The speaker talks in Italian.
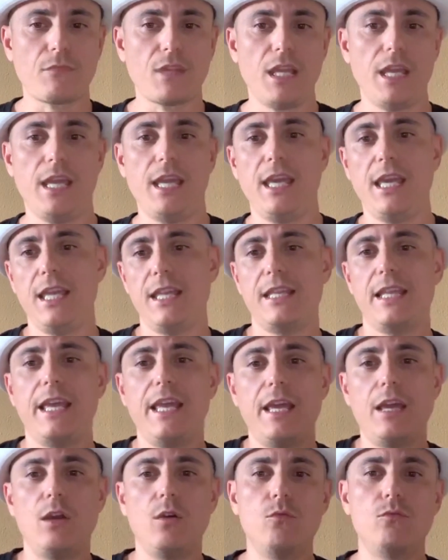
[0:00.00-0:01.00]
ed
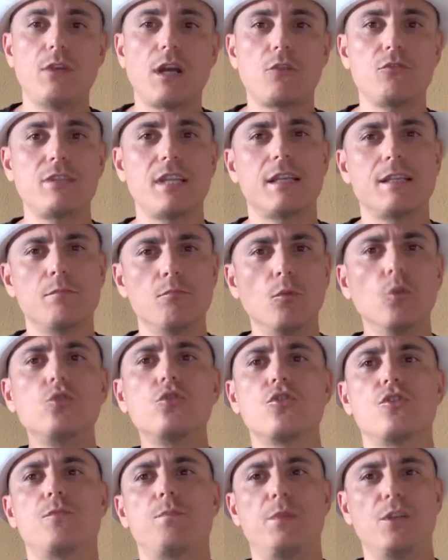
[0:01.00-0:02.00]
è una cosa
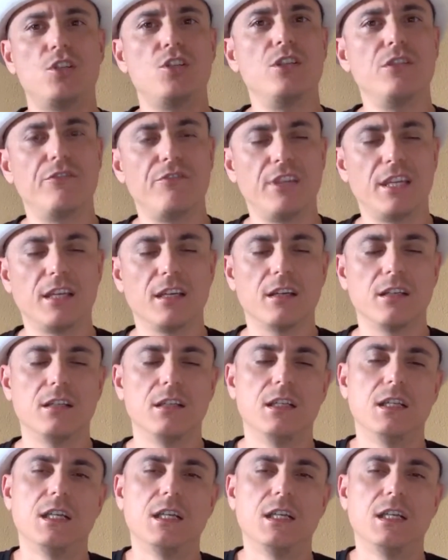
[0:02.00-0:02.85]
molto specifica,